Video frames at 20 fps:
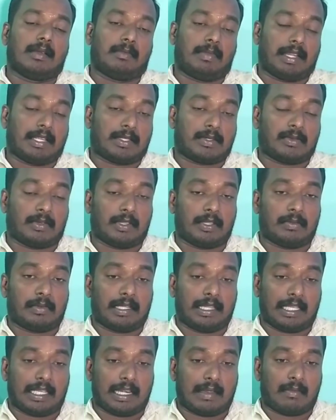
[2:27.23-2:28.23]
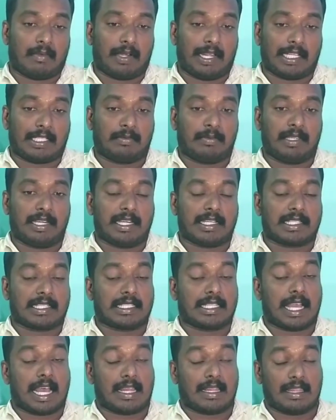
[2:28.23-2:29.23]
ப்ளஸ் வந்து பார்த்தீங்கன்னா நம்மளோட எக்ஸ்பீரியன்ஸ்
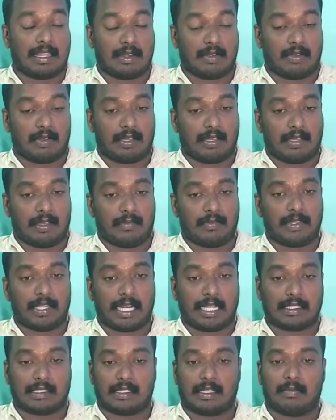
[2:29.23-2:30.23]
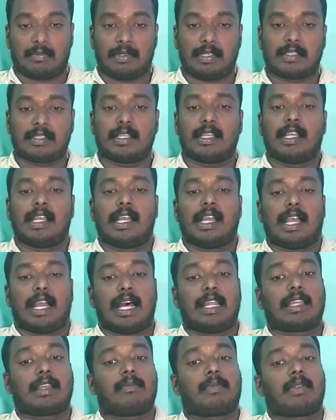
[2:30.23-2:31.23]
இருந்தால் அத்தனோட ஜெராக்ஸ் காப்பீஸ்
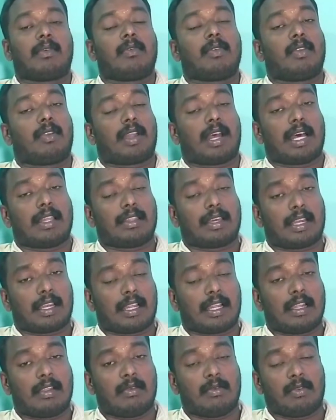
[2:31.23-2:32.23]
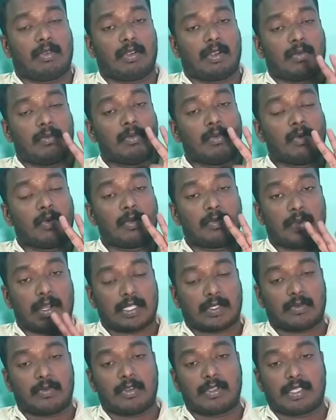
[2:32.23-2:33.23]
அதுக்கப்புறம் உங்களோட ஆதார் கார்டு உங்களோட மூணு
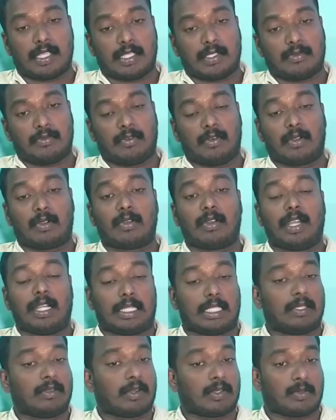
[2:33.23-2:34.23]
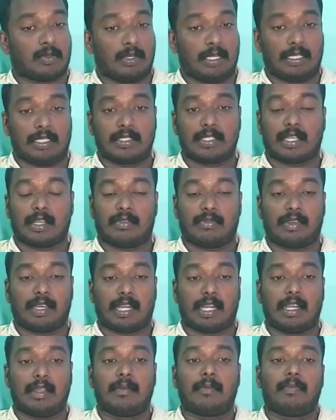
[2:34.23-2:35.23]
பாஸ்போர்ட் சைஸ் ஃபோட்டோ எடுத்துகிட்டு வர சொல்லி இந்த ஜாப்
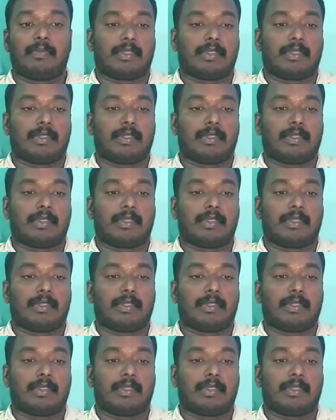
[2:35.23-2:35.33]
ஃபேரில்